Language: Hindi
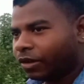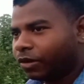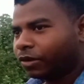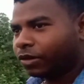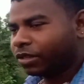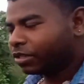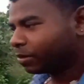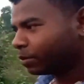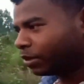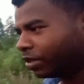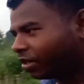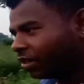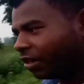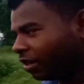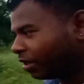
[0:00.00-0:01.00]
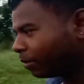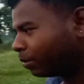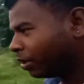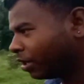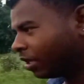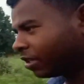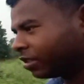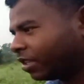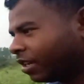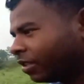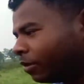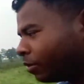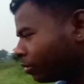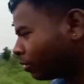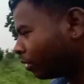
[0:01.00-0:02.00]
और इसमें डर भी लगता है
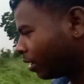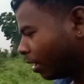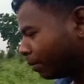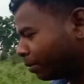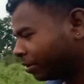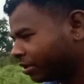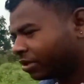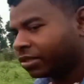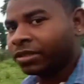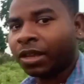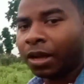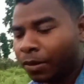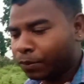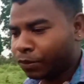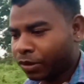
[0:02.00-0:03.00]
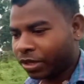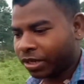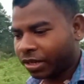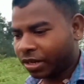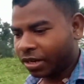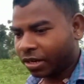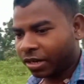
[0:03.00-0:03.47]
दोस्तों काफ़ी सांप वगैरह